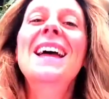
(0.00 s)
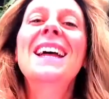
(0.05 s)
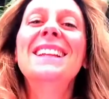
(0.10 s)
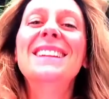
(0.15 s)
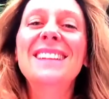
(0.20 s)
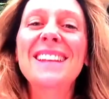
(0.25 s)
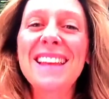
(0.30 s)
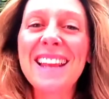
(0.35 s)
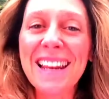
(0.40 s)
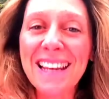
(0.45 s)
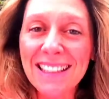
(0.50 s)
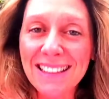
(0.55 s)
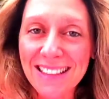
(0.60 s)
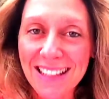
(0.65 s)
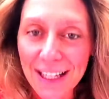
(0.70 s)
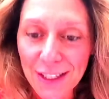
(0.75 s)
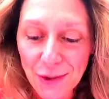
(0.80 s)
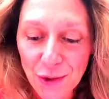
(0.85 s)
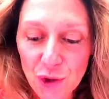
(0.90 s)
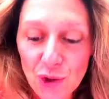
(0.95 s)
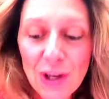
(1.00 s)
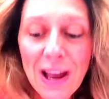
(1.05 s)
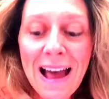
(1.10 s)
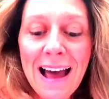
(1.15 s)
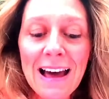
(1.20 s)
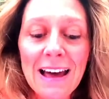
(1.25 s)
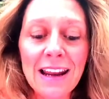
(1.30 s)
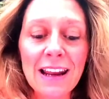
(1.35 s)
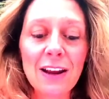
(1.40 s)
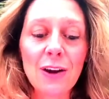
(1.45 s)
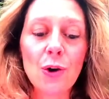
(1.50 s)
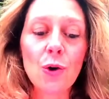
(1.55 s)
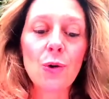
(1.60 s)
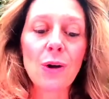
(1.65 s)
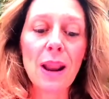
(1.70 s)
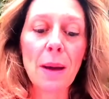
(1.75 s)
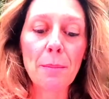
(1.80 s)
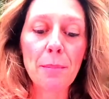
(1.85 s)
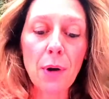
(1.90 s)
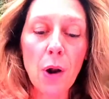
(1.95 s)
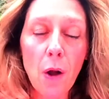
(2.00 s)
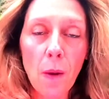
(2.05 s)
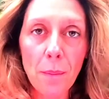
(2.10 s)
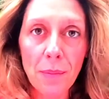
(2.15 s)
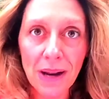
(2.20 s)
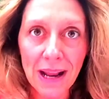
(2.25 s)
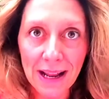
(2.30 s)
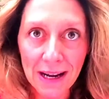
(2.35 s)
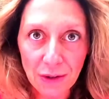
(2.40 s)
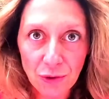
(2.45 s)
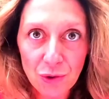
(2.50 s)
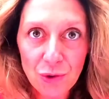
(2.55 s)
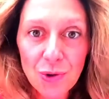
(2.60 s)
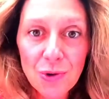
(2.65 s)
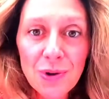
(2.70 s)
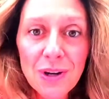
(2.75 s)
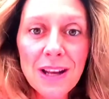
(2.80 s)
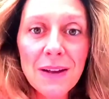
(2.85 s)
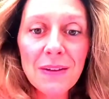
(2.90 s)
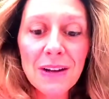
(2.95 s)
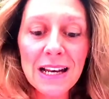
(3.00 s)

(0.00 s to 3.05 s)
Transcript: di rintracciare con la propria ragione